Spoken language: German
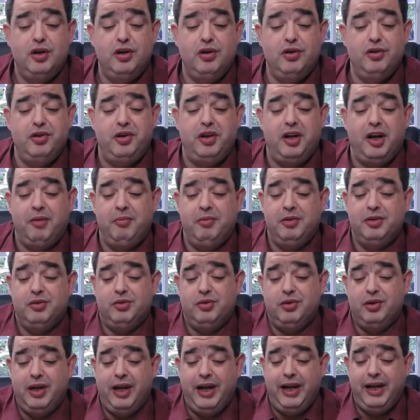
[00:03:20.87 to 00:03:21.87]
Und hier haben wir so
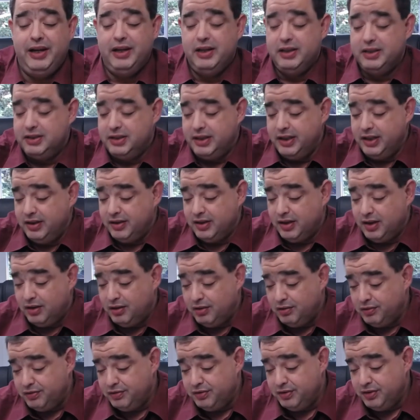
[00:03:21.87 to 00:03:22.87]
ein Engelsding
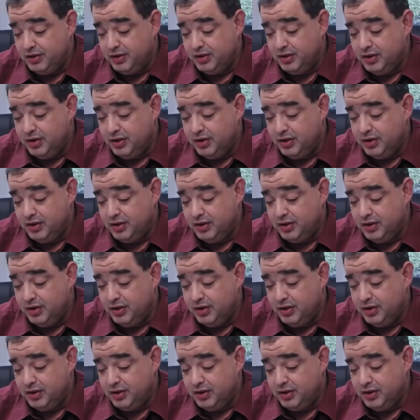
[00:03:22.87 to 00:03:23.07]
drauf.